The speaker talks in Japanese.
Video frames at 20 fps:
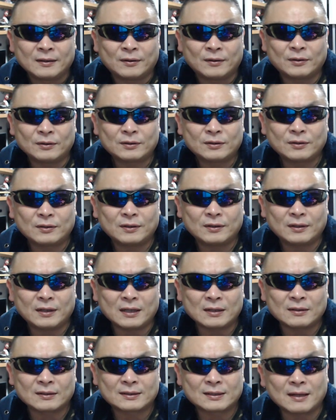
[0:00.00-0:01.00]
本
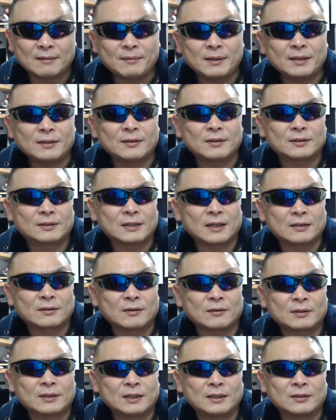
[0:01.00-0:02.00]
当、あの、サマリオン
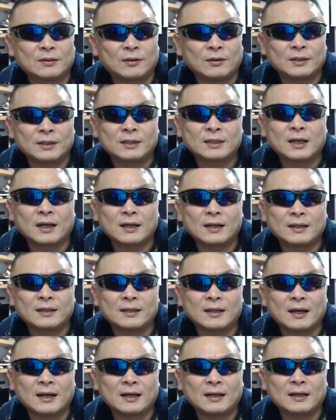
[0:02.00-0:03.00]
ZT のいい加
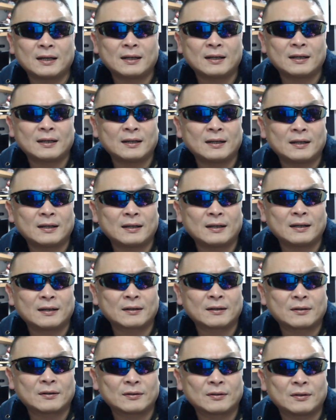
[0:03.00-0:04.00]
減
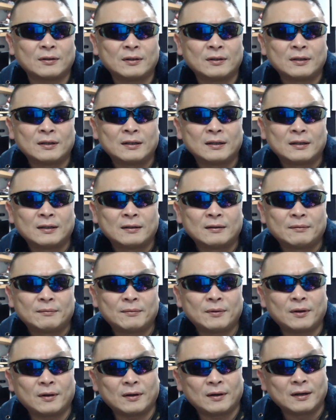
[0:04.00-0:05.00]
な、この、
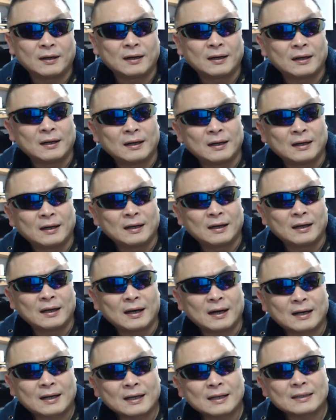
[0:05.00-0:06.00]
もう、
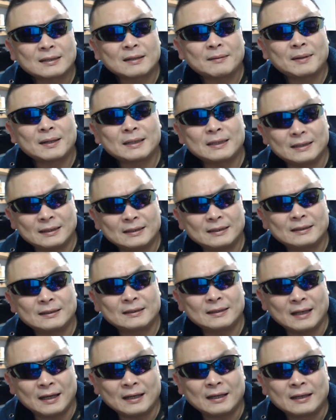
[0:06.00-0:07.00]
あからさまに
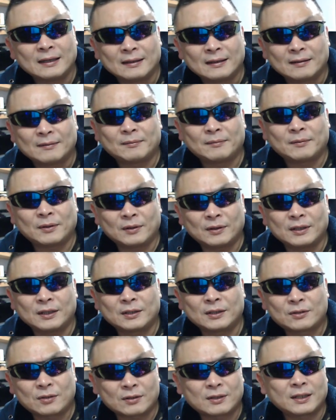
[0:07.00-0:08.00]
ね、もう
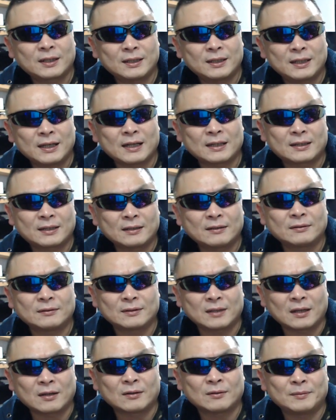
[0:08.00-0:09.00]
意図的にやってる
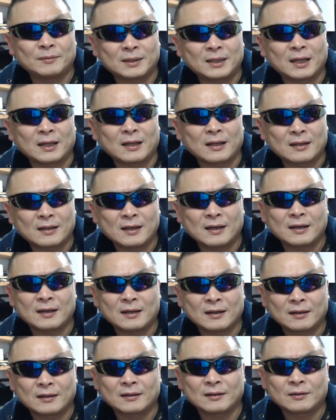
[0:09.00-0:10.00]
んだろうみたいな
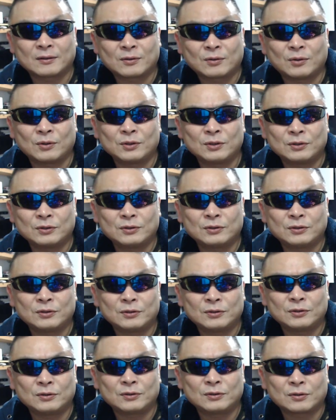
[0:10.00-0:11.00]
ね、こうい
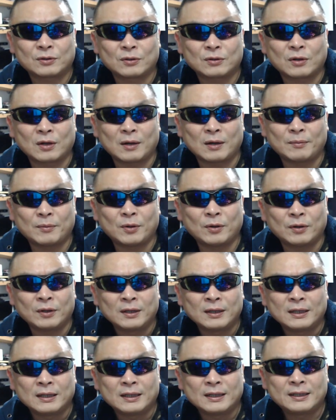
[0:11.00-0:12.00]
うことがもう、
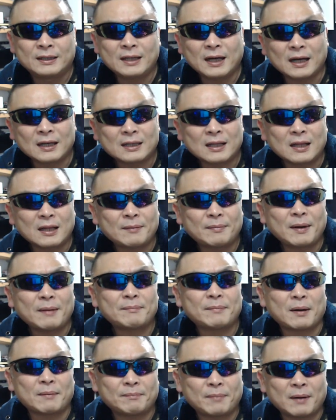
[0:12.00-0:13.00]
ひな型で
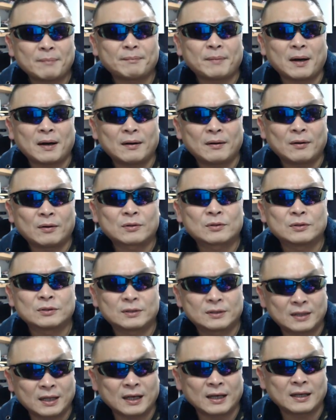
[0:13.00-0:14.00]
バンバンバンバン
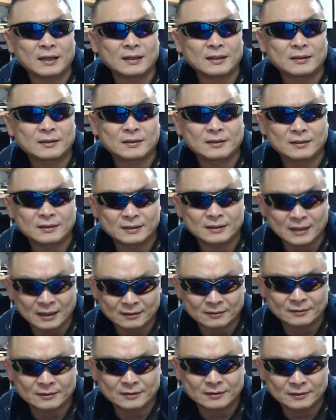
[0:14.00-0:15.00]
送ってや
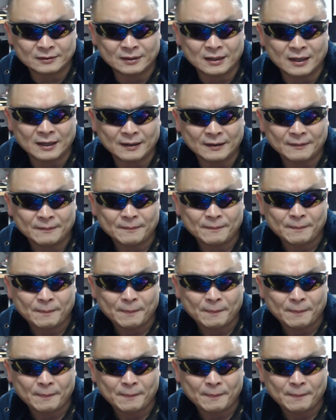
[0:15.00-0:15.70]
るっていうね。